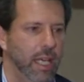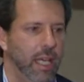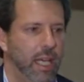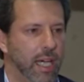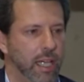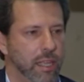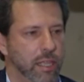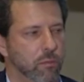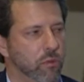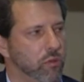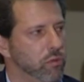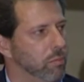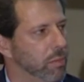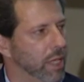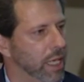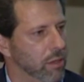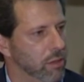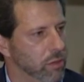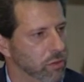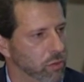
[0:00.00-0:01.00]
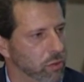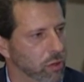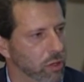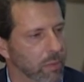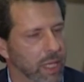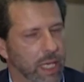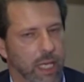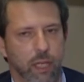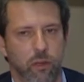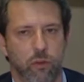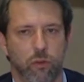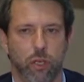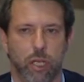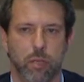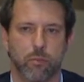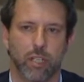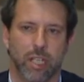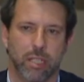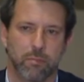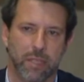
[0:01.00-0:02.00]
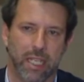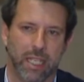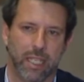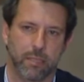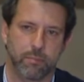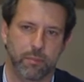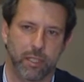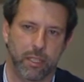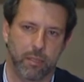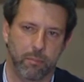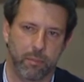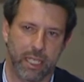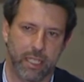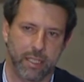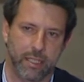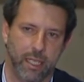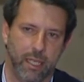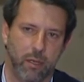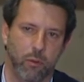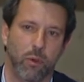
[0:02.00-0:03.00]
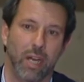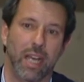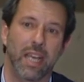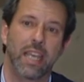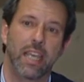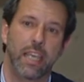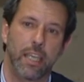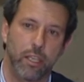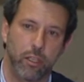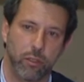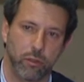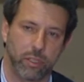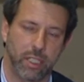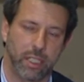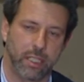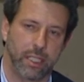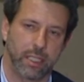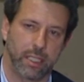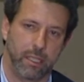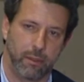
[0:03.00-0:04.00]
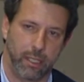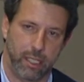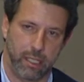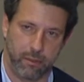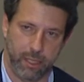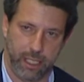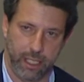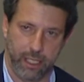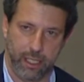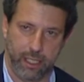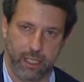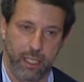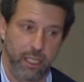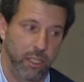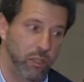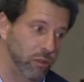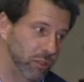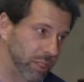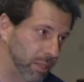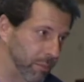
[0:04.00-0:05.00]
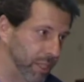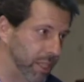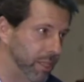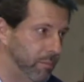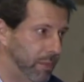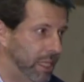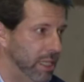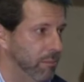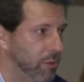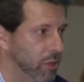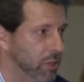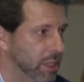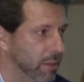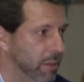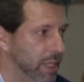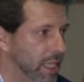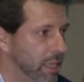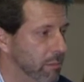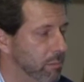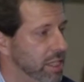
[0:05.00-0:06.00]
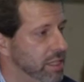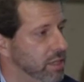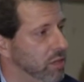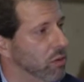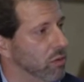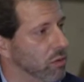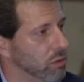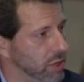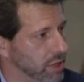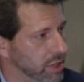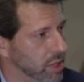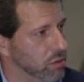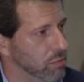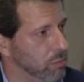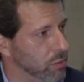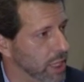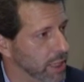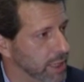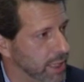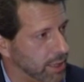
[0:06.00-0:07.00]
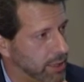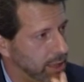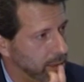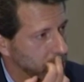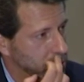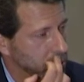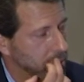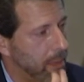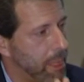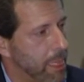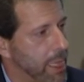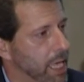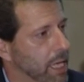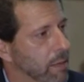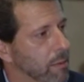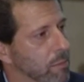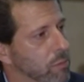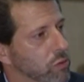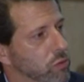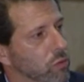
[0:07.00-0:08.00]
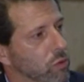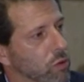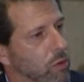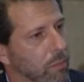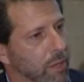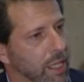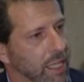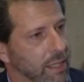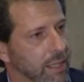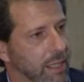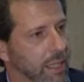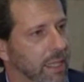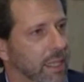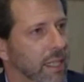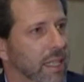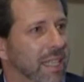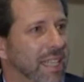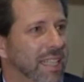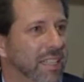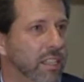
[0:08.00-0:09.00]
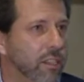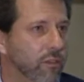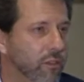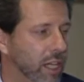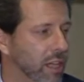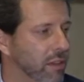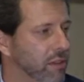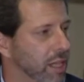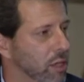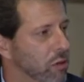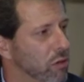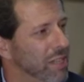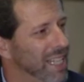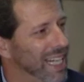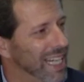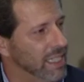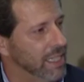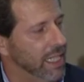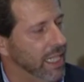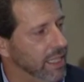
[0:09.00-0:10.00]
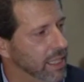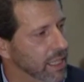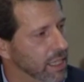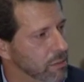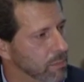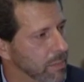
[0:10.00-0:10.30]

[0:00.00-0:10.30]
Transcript: Hacemos un pequeño estudio de mercado, cogemos las marcas principales de agua y otras que trabajaban, no tan principales, pero que trabajan en plástico con diseños muy atractivos y vemos que un componente diferenciador de las grandes